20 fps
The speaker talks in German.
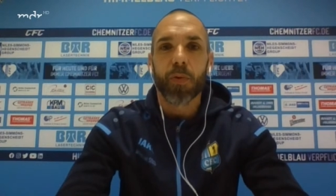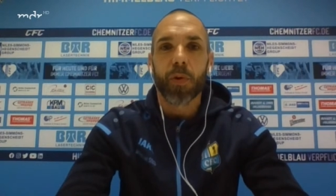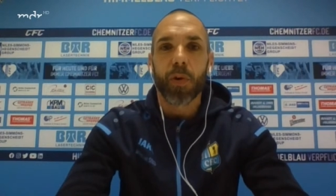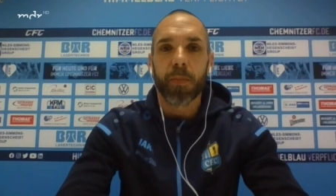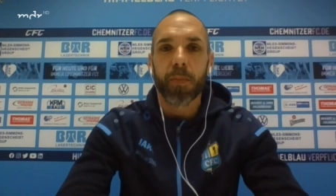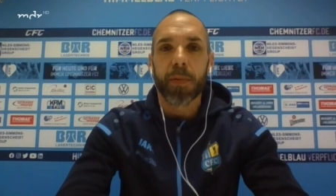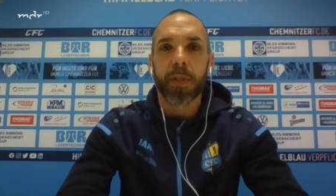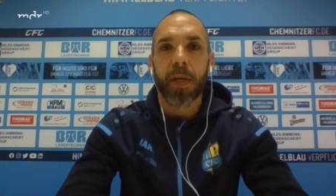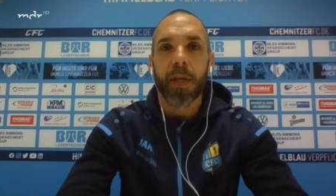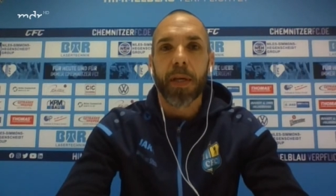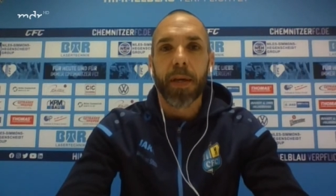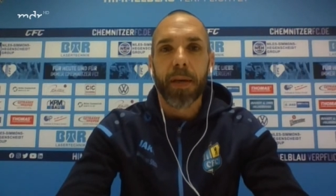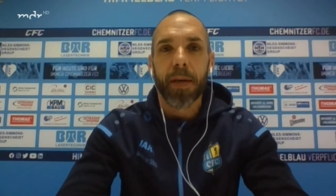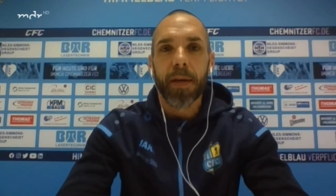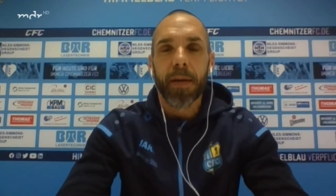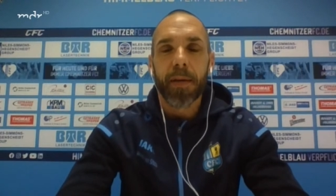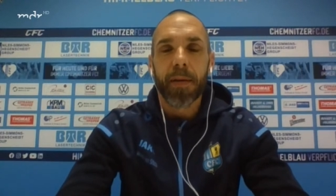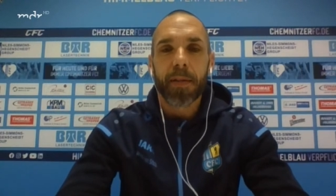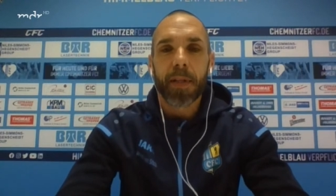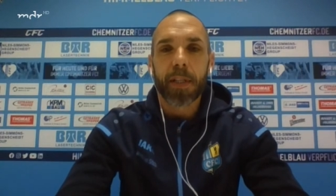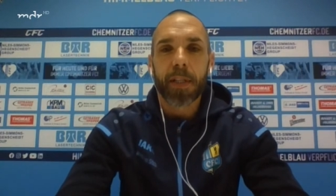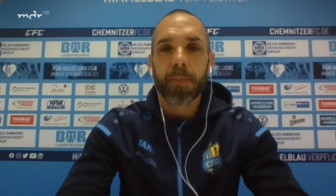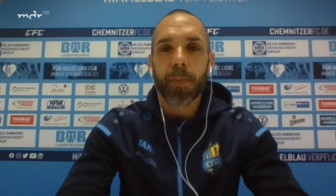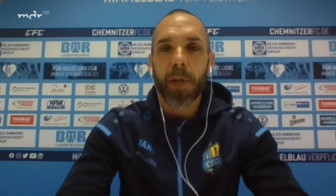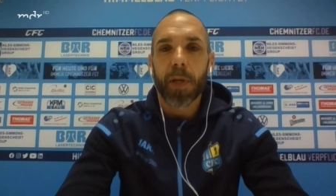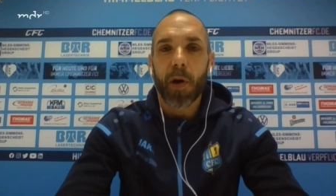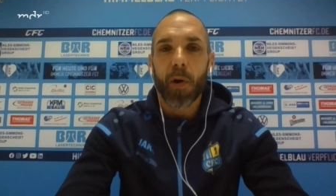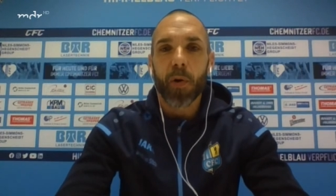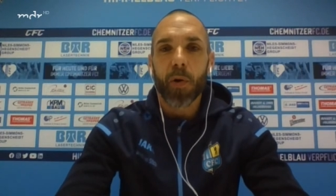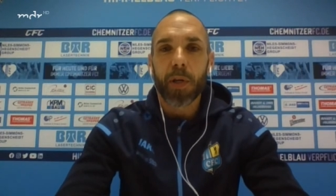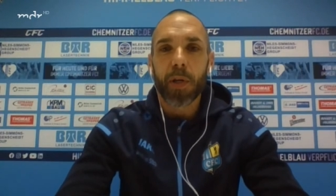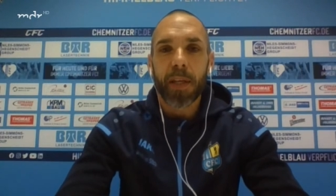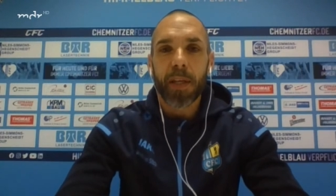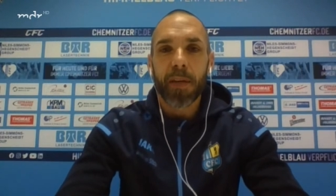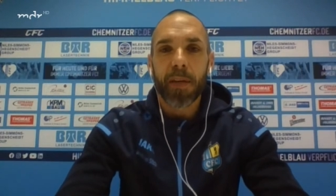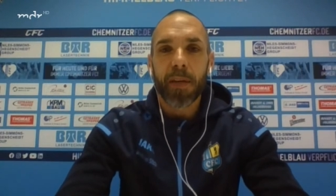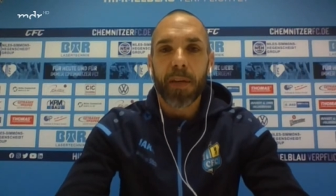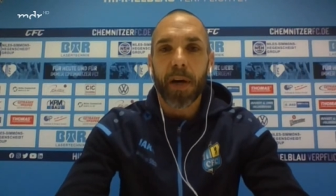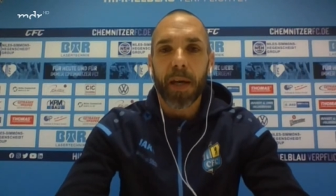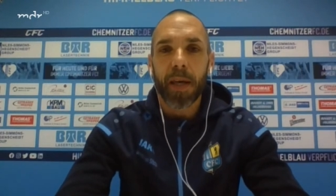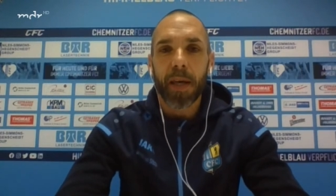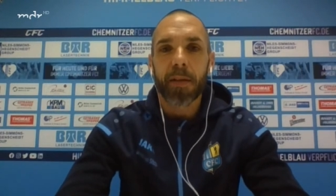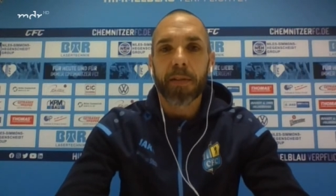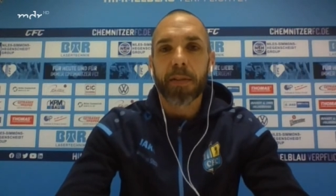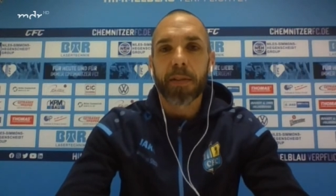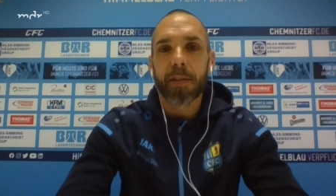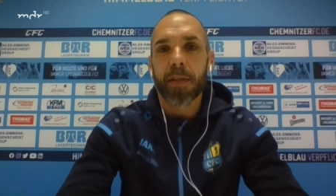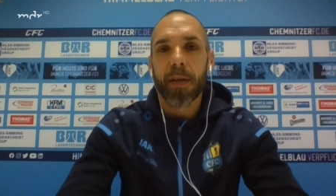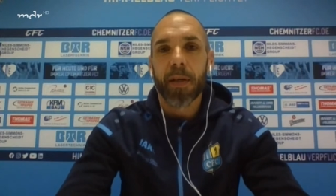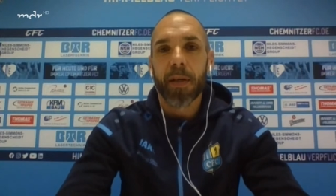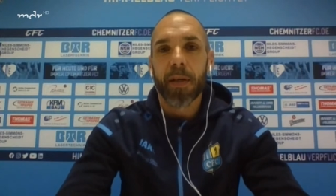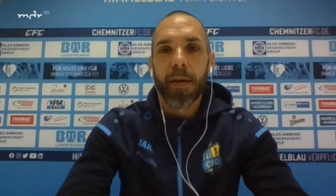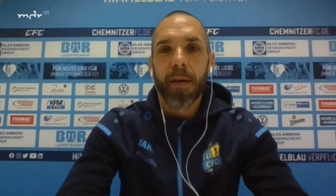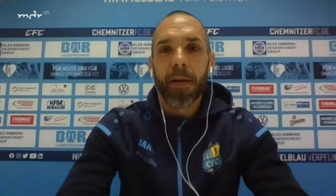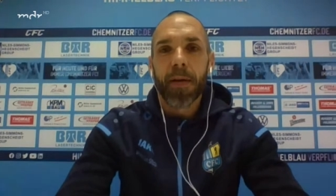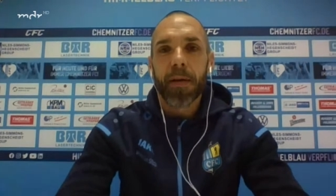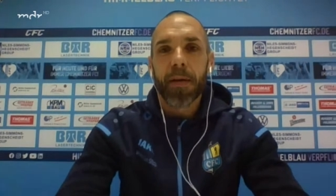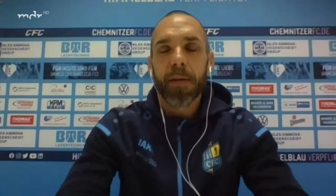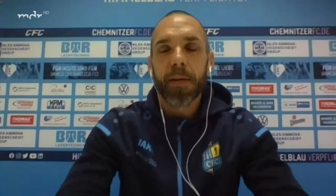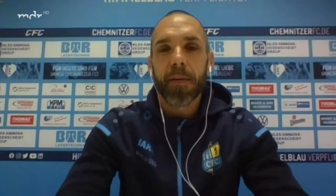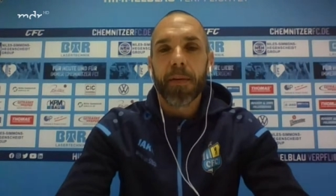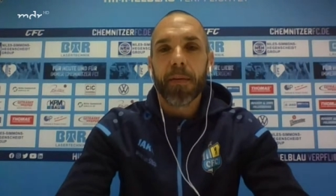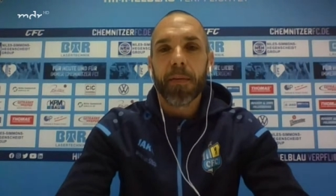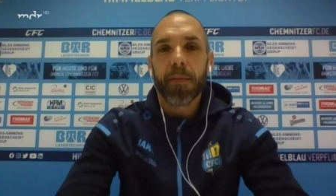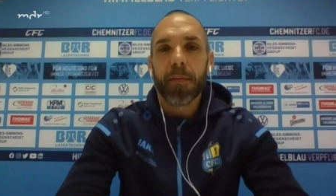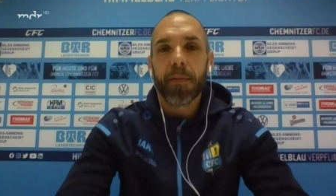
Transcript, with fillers: kommt dass man auch nie weiß, äh,